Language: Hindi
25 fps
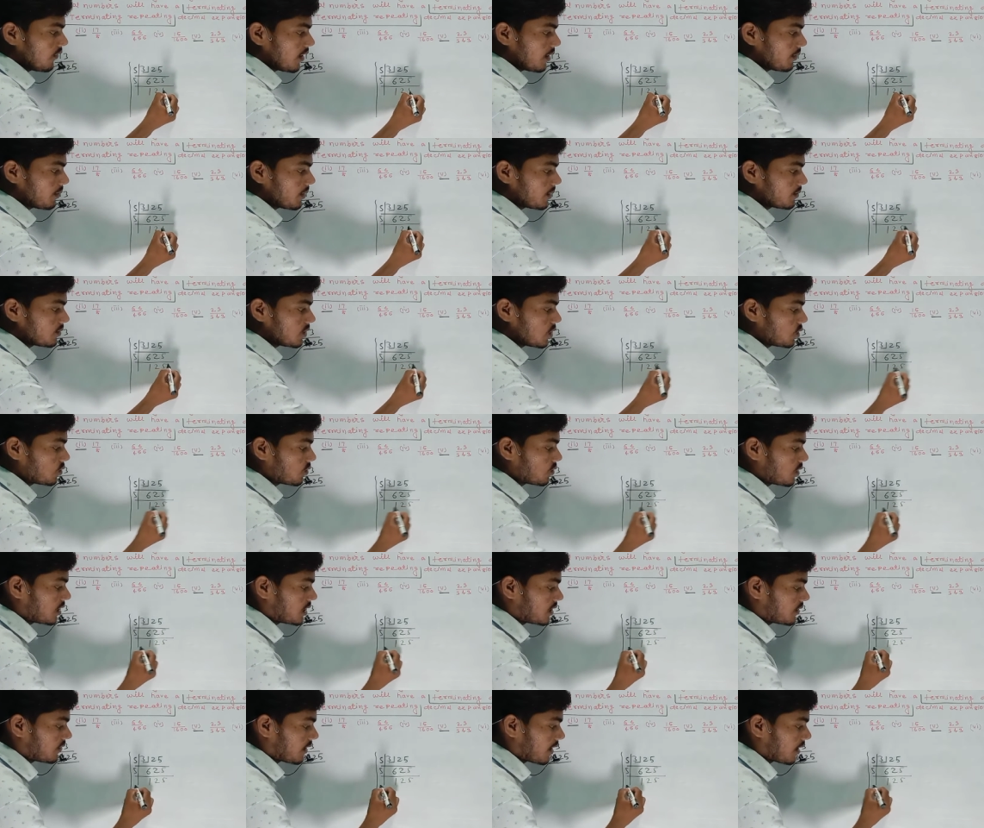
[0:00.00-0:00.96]
फाइव फाइव जै
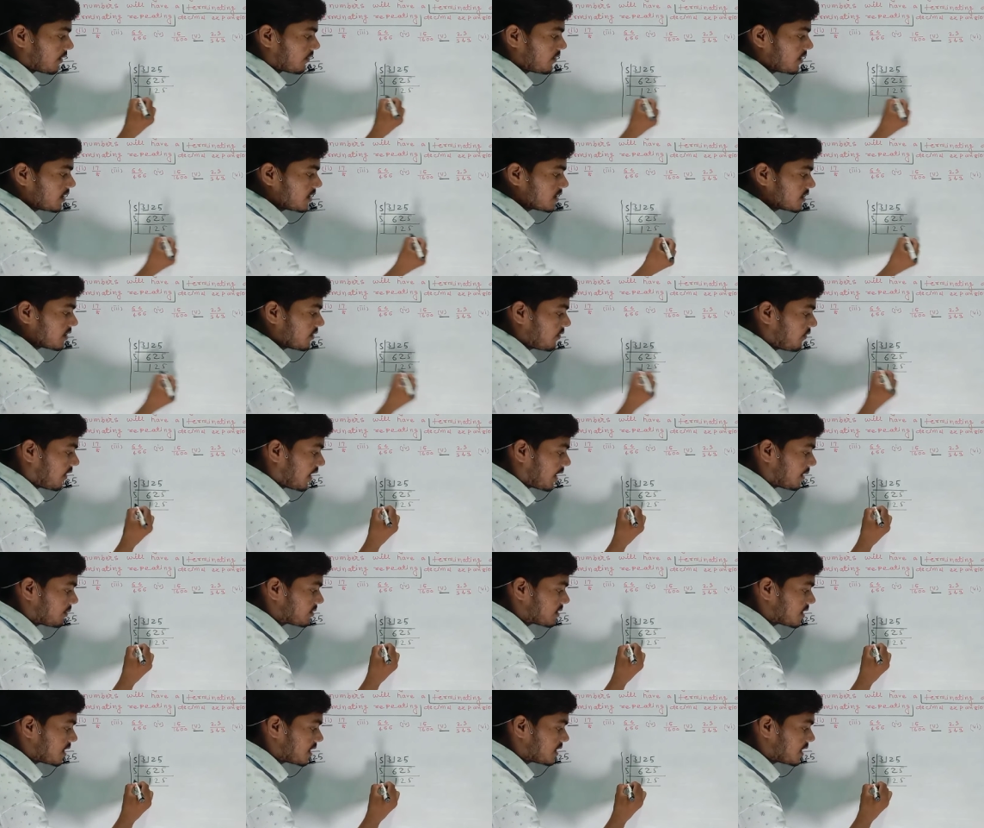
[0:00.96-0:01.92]
ट्वेंटी फाइव फिर से
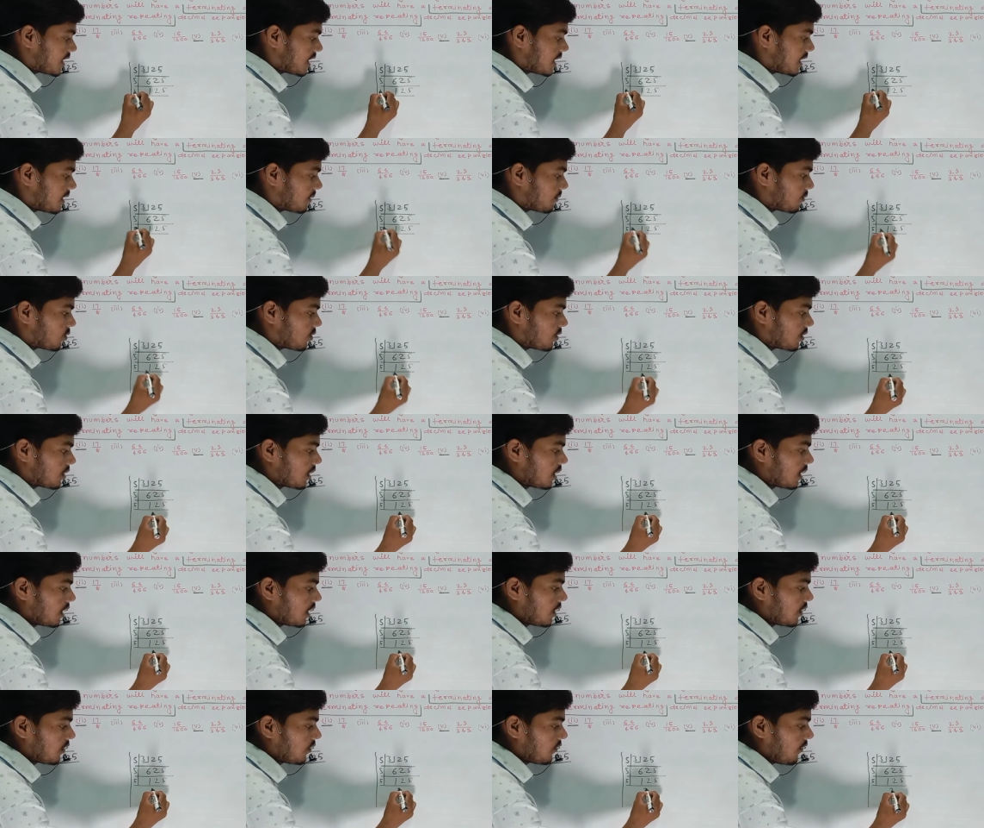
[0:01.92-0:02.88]
फाइव से ले जाएंगे हम लोग
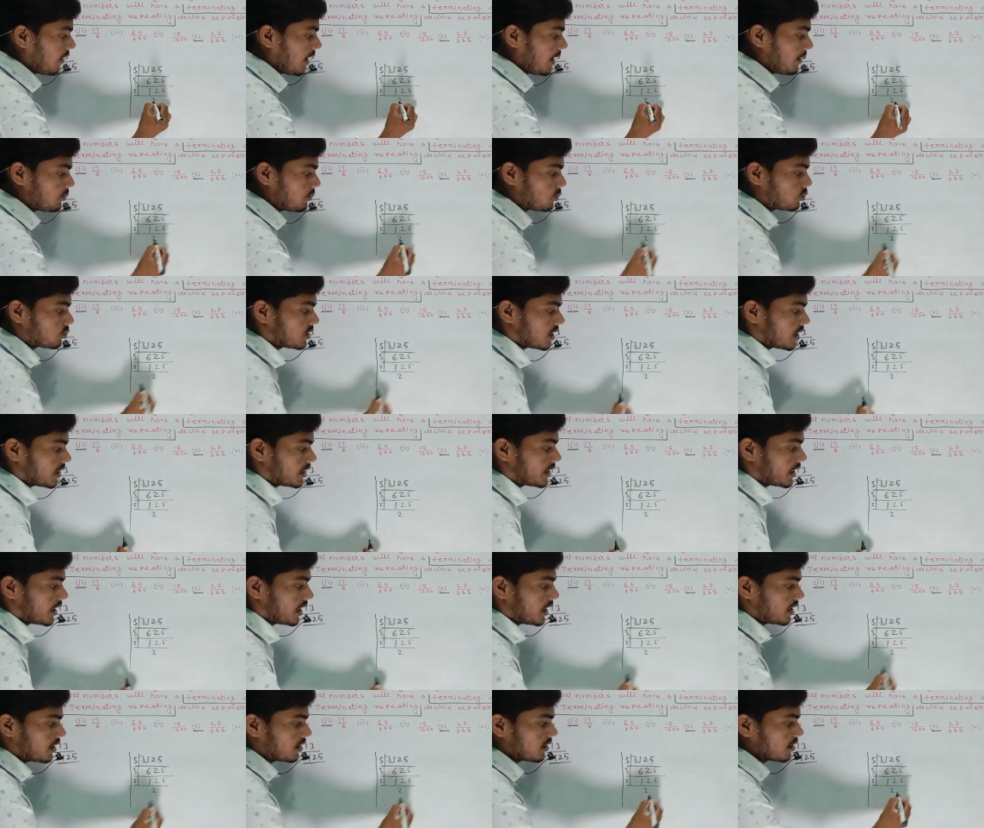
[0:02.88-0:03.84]
फाइव टू जै
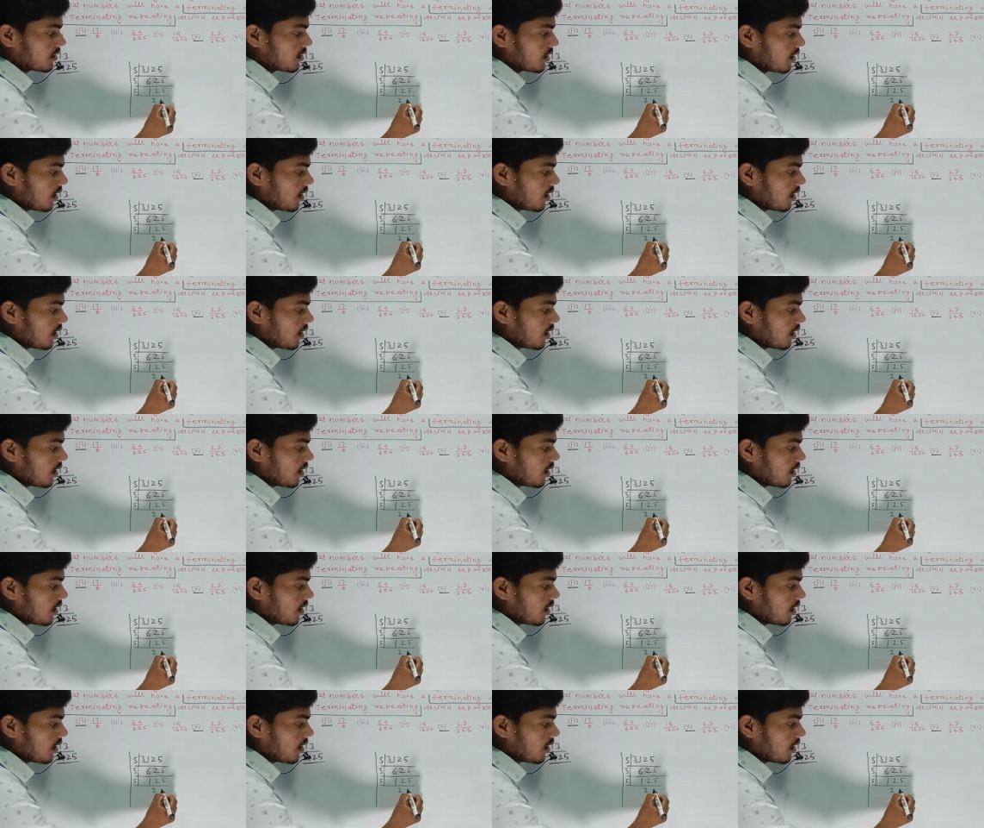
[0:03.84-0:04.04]
टेन